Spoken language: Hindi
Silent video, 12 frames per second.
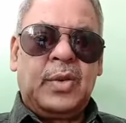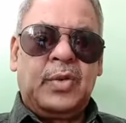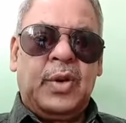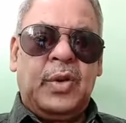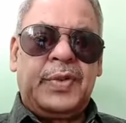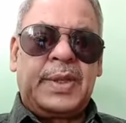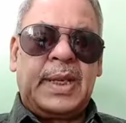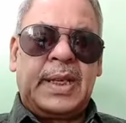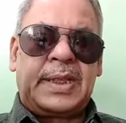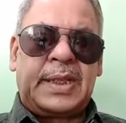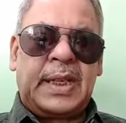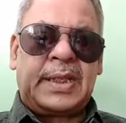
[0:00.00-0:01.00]
वो
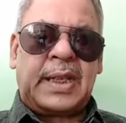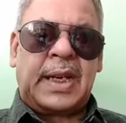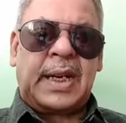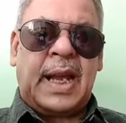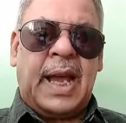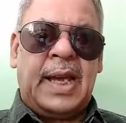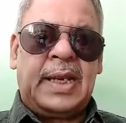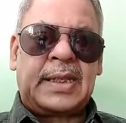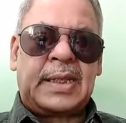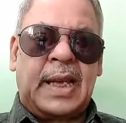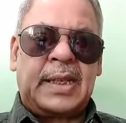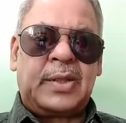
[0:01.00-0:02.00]
विदेश से चल रहा है
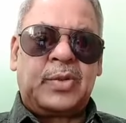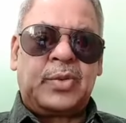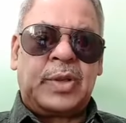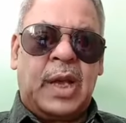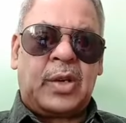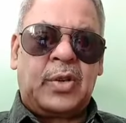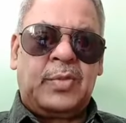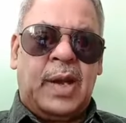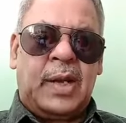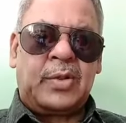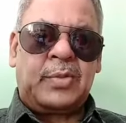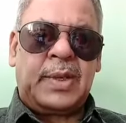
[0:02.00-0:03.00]
सारी दुनिया को
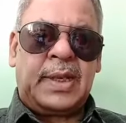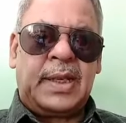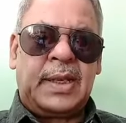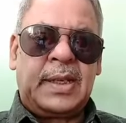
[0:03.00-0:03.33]
मालूम है